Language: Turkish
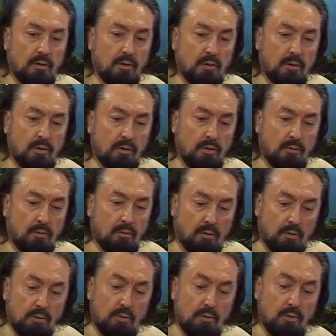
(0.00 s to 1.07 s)
e,
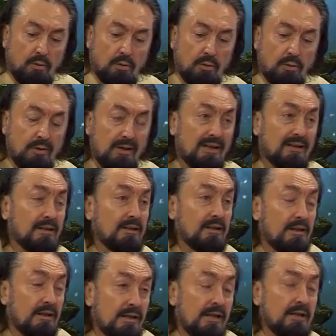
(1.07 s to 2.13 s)
onu hürriyet
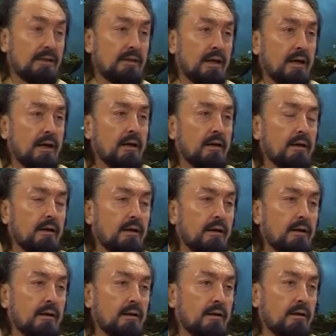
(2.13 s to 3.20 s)
getirecek diye
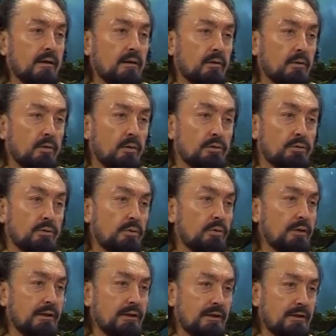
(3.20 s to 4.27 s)

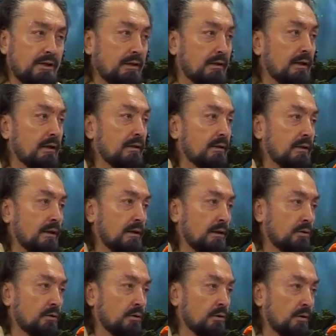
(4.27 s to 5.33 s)
özgürlük getirecek diye
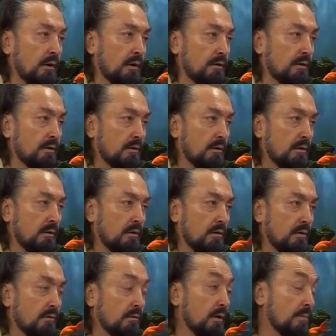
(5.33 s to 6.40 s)
iktidara getiriyorlar.
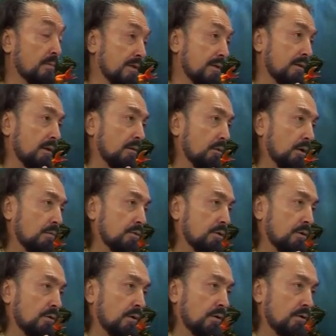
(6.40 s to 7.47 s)
Ne bilsinler
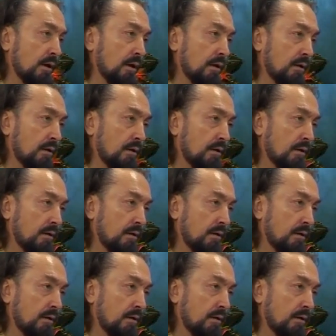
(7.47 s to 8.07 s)
böyle bir şey olacağını.